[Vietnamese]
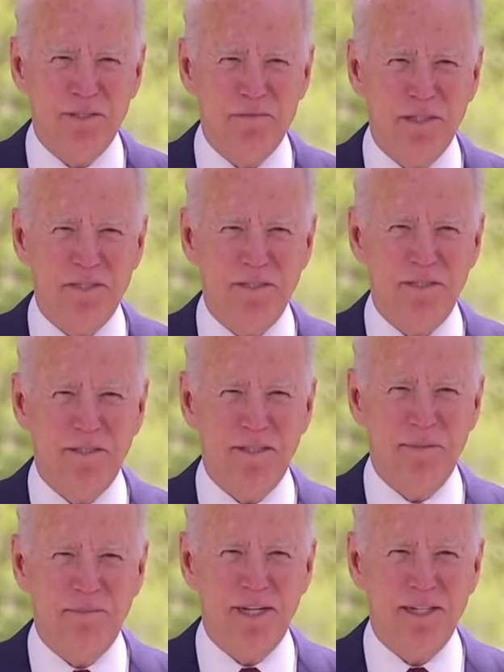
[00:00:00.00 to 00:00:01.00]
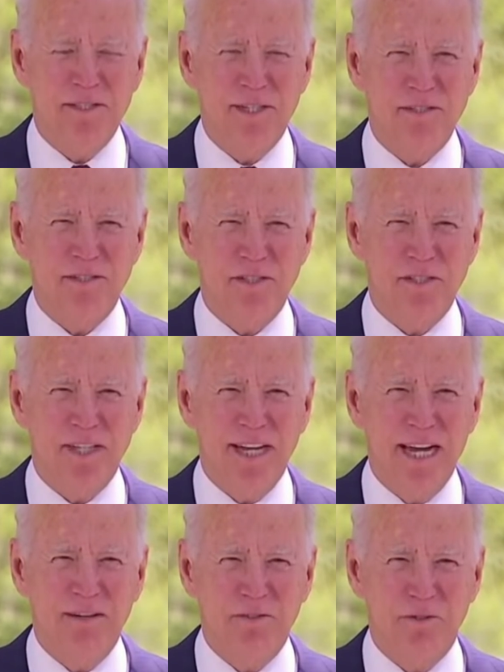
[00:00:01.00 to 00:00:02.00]
30% này
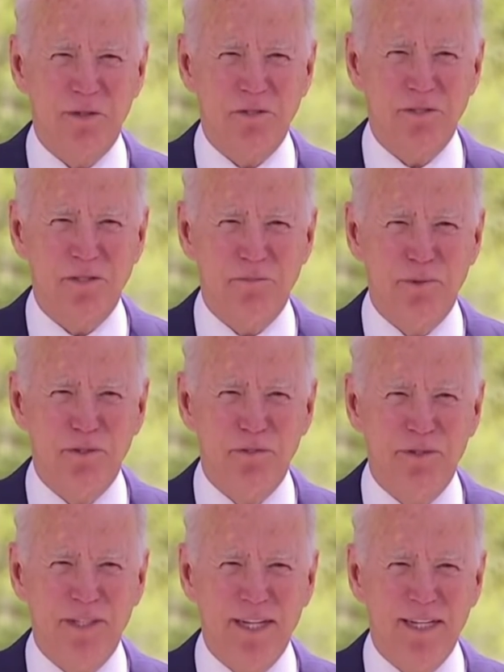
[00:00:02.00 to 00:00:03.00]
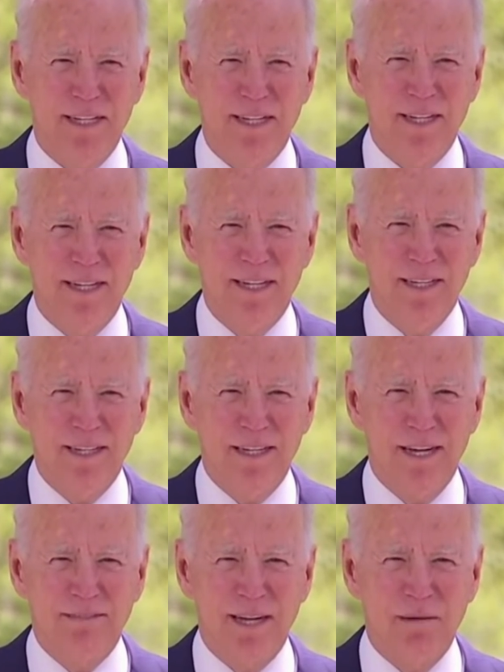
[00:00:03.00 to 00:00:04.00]
so với cái thời kỳ mà
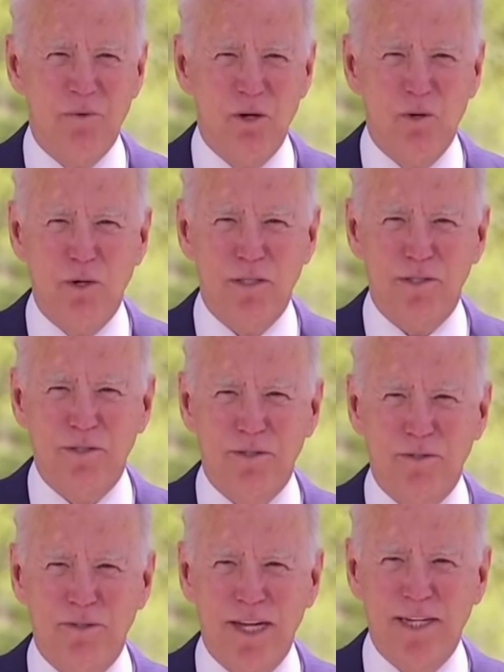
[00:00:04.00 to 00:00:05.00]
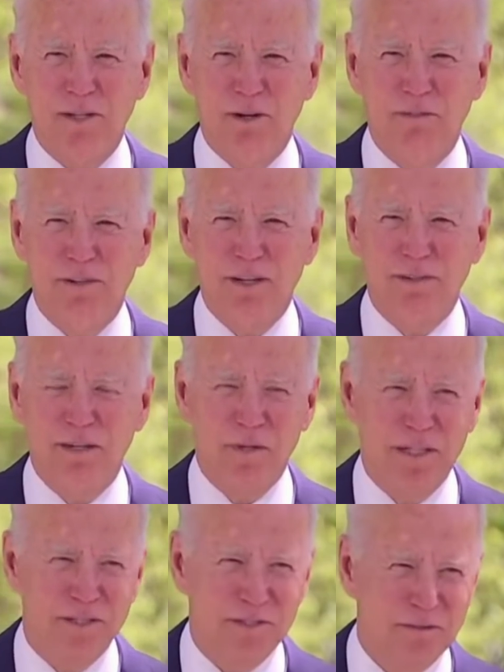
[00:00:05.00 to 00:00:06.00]
bầu cử đó thưa quý vị nó cao
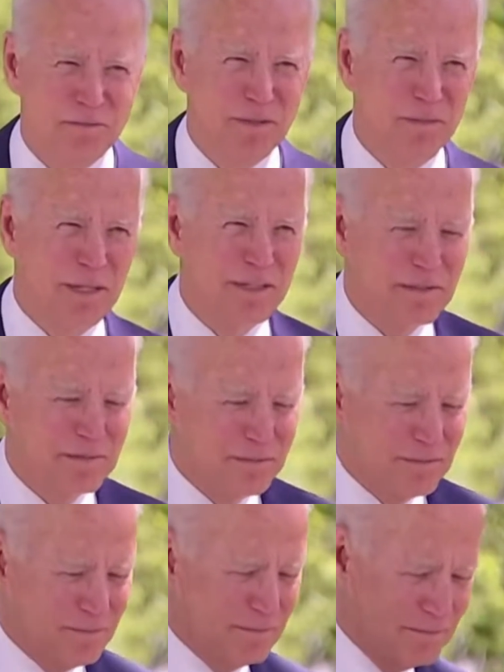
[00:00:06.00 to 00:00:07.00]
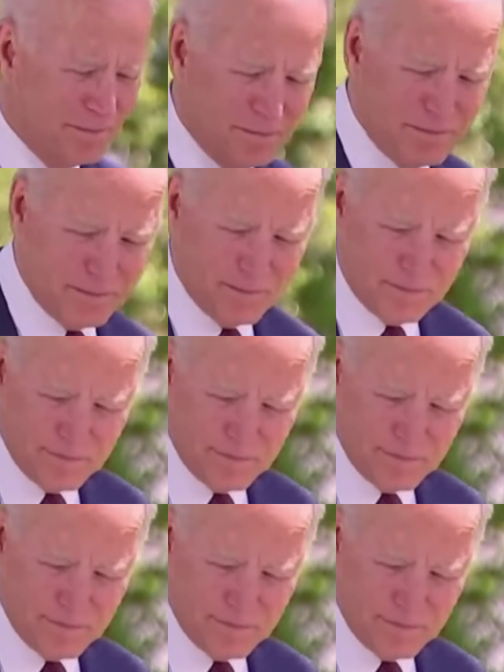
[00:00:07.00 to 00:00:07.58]
hơn rất nhiều. Điểm